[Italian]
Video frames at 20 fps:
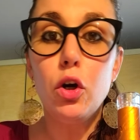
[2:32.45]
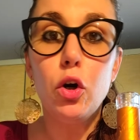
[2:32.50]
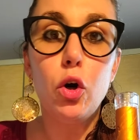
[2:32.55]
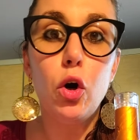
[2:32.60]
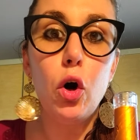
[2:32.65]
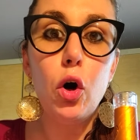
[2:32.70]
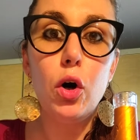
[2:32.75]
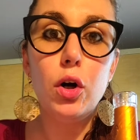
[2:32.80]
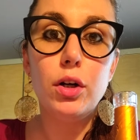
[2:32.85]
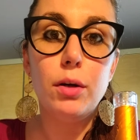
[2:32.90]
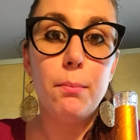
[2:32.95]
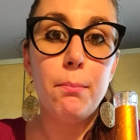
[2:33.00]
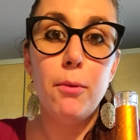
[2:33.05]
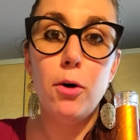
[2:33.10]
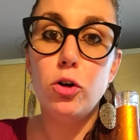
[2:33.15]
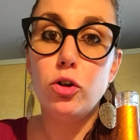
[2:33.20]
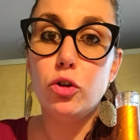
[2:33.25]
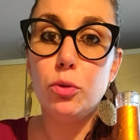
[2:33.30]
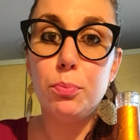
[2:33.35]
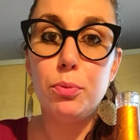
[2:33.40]
con
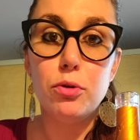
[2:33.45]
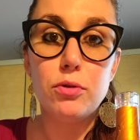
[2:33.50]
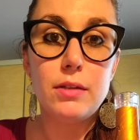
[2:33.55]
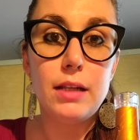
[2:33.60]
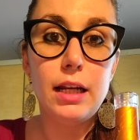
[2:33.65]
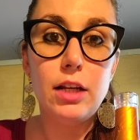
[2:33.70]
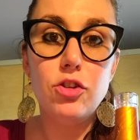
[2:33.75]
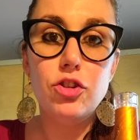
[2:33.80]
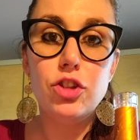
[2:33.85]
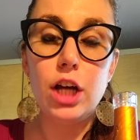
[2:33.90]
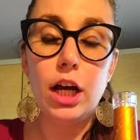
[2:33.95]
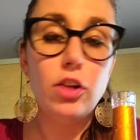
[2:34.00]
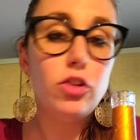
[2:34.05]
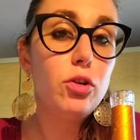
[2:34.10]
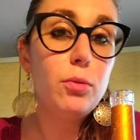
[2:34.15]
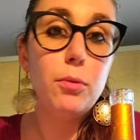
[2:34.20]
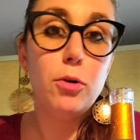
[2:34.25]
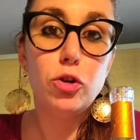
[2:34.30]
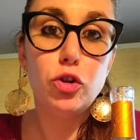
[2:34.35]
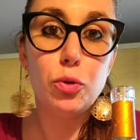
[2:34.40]
molto più
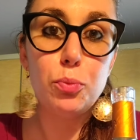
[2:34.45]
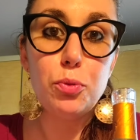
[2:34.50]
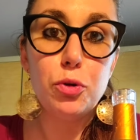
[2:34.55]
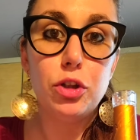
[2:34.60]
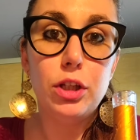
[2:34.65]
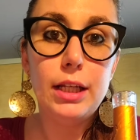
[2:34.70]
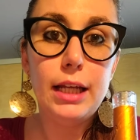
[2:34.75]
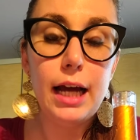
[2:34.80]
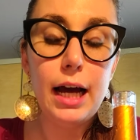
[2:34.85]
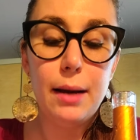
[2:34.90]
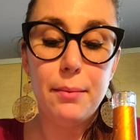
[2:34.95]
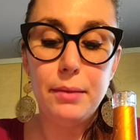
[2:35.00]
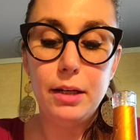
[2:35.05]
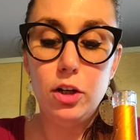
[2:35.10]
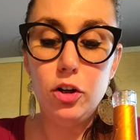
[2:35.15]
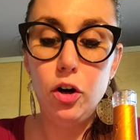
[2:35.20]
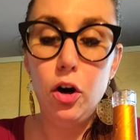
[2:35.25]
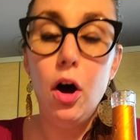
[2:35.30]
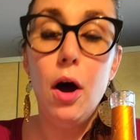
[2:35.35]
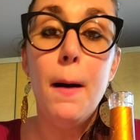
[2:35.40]
slanciato, molto più
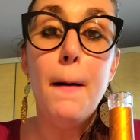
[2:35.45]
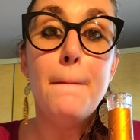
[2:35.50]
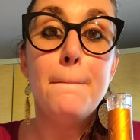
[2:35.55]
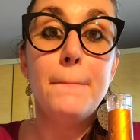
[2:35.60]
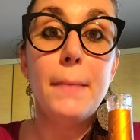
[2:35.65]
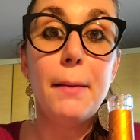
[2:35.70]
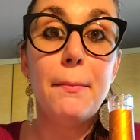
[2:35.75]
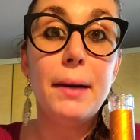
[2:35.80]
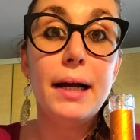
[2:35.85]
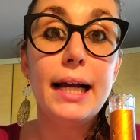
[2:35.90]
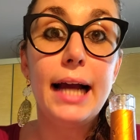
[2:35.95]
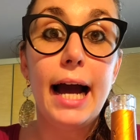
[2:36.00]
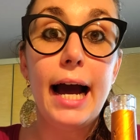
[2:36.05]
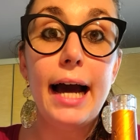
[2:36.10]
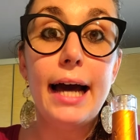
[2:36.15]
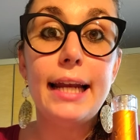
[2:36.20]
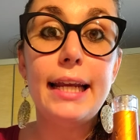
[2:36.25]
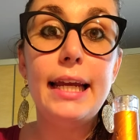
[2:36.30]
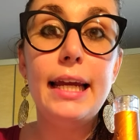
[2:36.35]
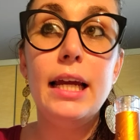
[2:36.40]
dinamico, ma
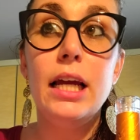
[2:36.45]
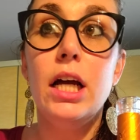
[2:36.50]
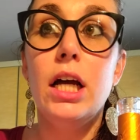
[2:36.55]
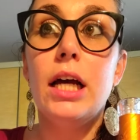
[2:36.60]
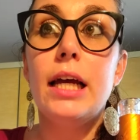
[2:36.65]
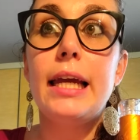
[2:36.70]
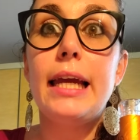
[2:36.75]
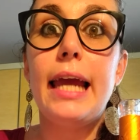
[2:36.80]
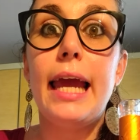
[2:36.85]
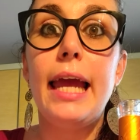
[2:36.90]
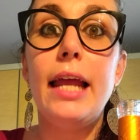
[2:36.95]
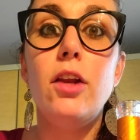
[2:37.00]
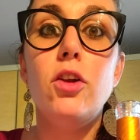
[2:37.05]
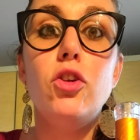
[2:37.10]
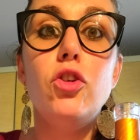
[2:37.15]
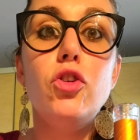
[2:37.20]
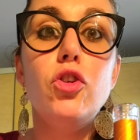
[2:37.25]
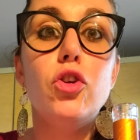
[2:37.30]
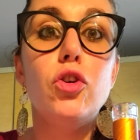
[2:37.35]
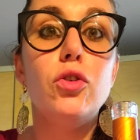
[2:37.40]
magari che
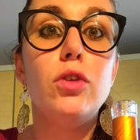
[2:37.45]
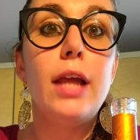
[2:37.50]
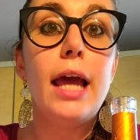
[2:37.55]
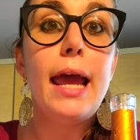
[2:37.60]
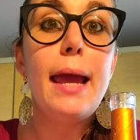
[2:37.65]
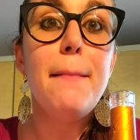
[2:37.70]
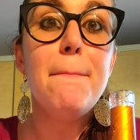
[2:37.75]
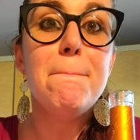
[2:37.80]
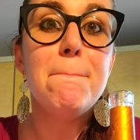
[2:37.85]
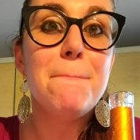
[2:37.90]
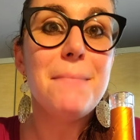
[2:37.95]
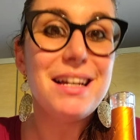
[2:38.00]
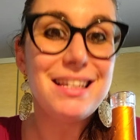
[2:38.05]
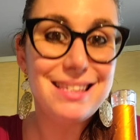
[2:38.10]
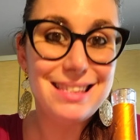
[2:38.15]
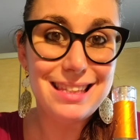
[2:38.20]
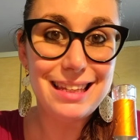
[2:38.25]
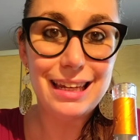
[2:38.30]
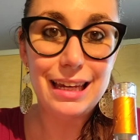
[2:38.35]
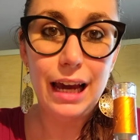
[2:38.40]
non è
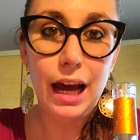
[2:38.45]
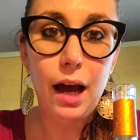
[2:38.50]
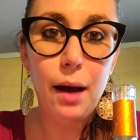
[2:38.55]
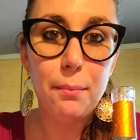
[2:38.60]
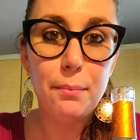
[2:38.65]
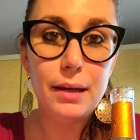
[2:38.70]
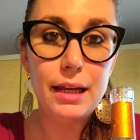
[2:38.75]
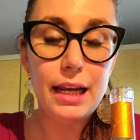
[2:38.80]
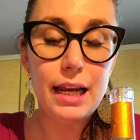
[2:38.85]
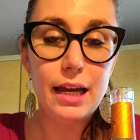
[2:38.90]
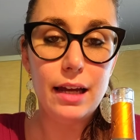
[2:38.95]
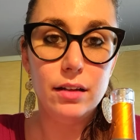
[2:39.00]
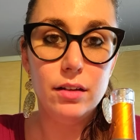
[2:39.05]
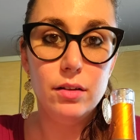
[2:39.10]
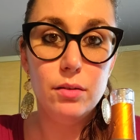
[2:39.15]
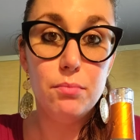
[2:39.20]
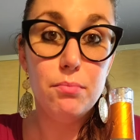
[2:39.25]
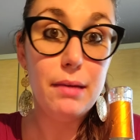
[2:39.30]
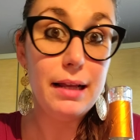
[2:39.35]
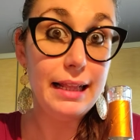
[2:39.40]
masticabile
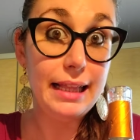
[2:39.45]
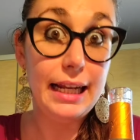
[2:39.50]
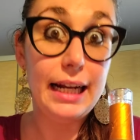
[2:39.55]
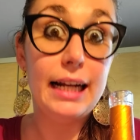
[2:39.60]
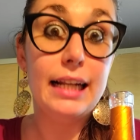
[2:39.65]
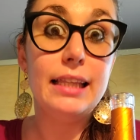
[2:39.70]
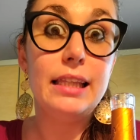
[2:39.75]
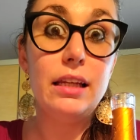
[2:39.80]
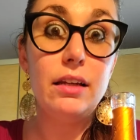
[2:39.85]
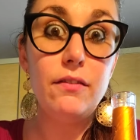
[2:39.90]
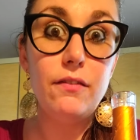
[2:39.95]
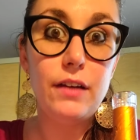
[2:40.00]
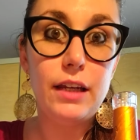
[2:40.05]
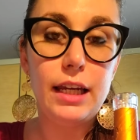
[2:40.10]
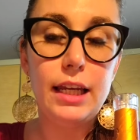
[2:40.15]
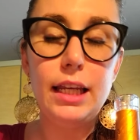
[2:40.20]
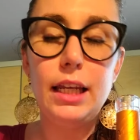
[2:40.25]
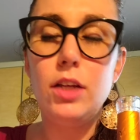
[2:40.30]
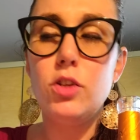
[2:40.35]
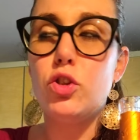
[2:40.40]
mentre altri
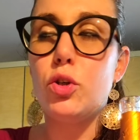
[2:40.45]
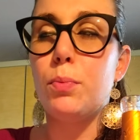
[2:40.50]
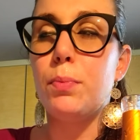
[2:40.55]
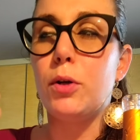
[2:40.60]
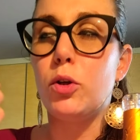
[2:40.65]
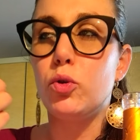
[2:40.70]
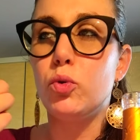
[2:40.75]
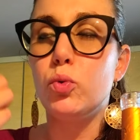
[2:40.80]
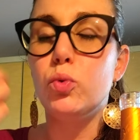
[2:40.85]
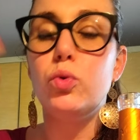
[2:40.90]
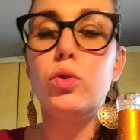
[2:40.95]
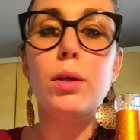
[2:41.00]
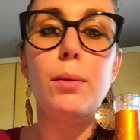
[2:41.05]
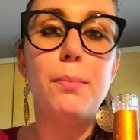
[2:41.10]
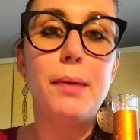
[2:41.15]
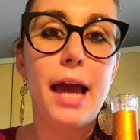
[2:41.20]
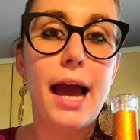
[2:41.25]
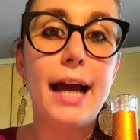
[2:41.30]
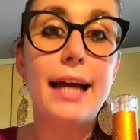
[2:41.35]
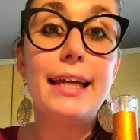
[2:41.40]
vini, soprattutto i
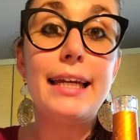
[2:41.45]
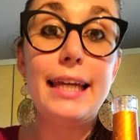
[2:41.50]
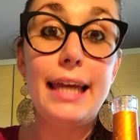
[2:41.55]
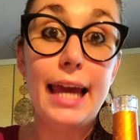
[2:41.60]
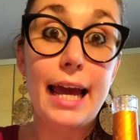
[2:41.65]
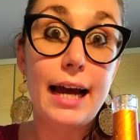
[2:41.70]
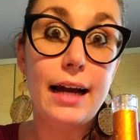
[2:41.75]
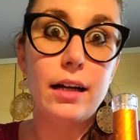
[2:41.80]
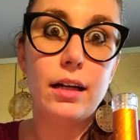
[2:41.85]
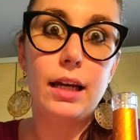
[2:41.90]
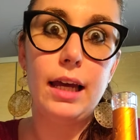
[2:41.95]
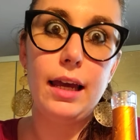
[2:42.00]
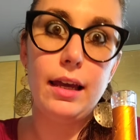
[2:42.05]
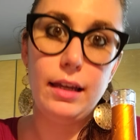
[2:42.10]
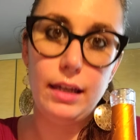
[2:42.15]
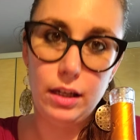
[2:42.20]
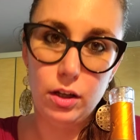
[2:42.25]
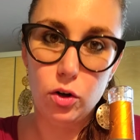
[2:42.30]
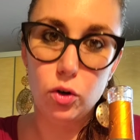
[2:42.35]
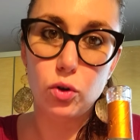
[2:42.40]
bianchi e anche
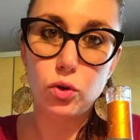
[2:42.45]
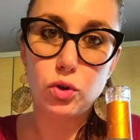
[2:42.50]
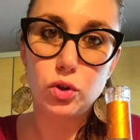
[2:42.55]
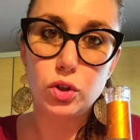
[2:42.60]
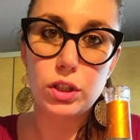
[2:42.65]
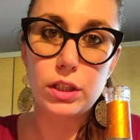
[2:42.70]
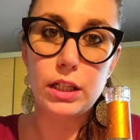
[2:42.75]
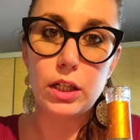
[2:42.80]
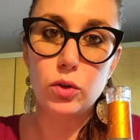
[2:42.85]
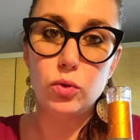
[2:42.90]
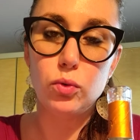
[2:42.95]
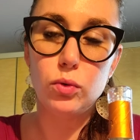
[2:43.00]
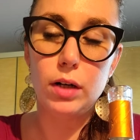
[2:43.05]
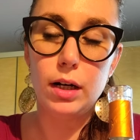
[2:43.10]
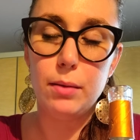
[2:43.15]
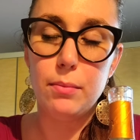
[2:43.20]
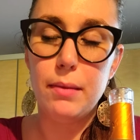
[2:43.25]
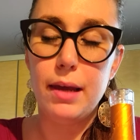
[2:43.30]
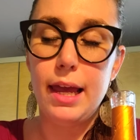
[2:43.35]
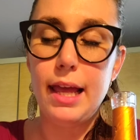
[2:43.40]
i rossi
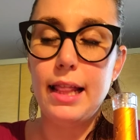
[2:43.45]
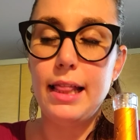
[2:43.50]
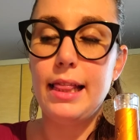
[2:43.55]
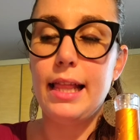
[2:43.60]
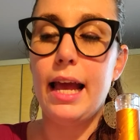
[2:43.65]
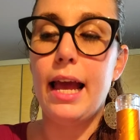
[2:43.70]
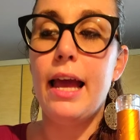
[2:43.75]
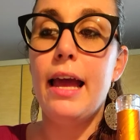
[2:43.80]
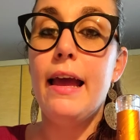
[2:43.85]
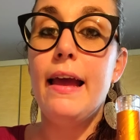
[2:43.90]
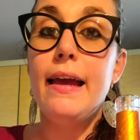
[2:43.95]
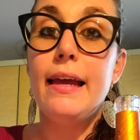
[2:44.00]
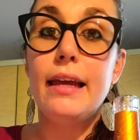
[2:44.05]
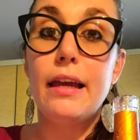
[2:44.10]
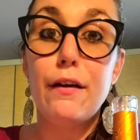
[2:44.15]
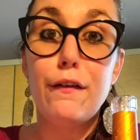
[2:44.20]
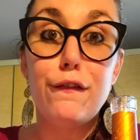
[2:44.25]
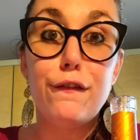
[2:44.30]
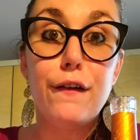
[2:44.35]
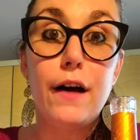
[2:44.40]
naturalmente,
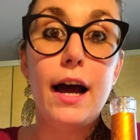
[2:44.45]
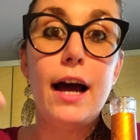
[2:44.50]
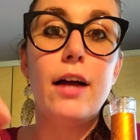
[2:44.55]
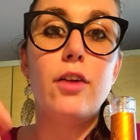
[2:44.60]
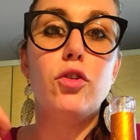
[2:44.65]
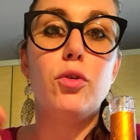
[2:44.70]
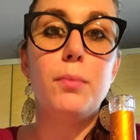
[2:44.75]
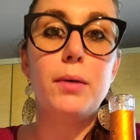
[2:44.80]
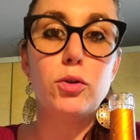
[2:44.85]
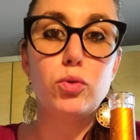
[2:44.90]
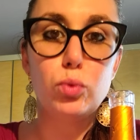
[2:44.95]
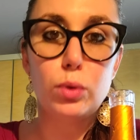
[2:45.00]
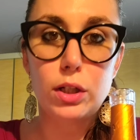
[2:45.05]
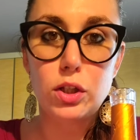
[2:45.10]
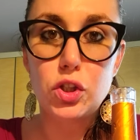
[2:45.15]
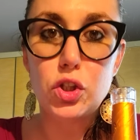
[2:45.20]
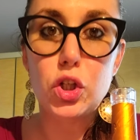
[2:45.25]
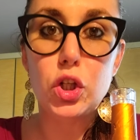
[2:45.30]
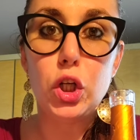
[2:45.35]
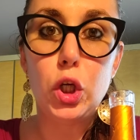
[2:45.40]
che fanno
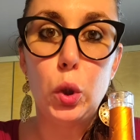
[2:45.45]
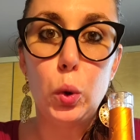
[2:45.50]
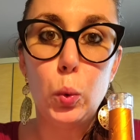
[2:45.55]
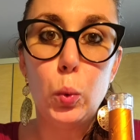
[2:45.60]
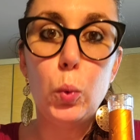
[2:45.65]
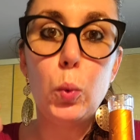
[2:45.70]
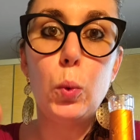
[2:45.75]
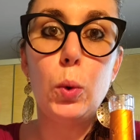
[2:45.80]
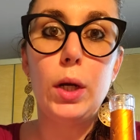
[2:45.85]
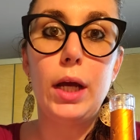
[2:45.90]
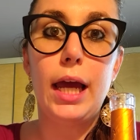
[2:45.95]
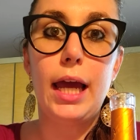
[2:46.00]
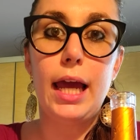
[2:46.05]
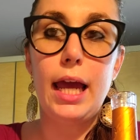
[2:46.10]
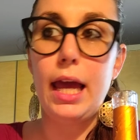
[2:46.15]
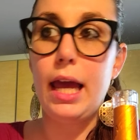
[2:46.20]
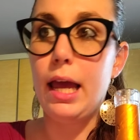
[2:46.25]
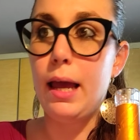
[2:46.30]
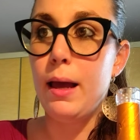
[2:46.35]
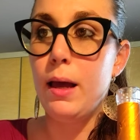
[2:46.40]
maturazioni
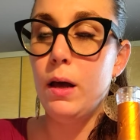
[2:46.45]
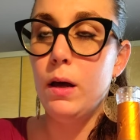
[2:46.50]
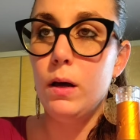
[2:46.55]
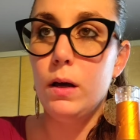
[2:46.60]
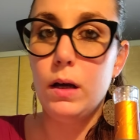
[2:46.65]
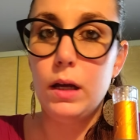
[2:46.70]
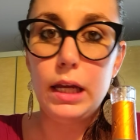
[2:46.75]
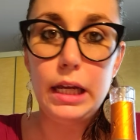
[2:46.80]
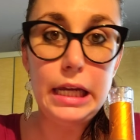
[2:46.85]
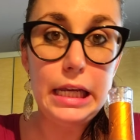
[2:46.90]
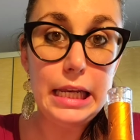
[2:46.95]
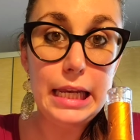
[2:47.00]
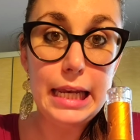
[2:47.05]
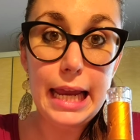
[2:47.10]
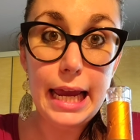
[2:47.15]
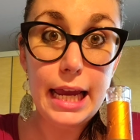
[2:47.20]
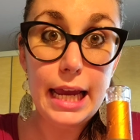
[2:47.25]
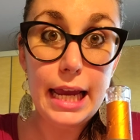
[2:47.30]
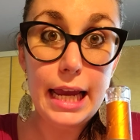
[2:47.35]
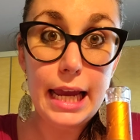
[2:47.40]
lunghe eh, in
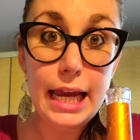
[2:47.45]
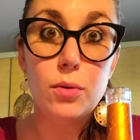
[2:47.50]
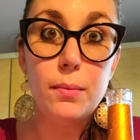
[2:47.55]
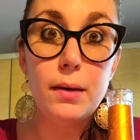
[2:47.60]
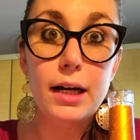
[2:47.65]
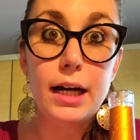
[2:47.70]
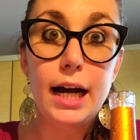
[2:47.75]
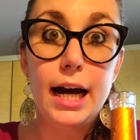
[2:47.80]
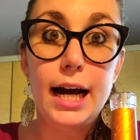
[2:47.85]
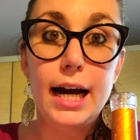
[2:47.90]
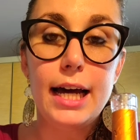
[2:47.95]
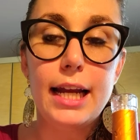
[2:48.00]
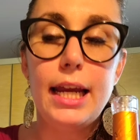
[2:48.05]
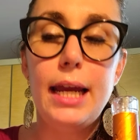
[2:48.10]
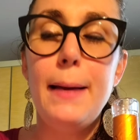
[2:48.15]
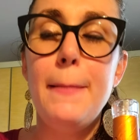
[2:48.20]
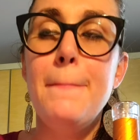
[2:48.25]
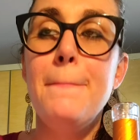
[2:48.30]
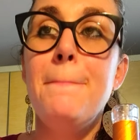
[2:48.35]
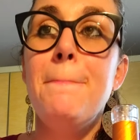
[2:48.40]
legno
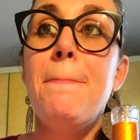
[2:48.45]
magari,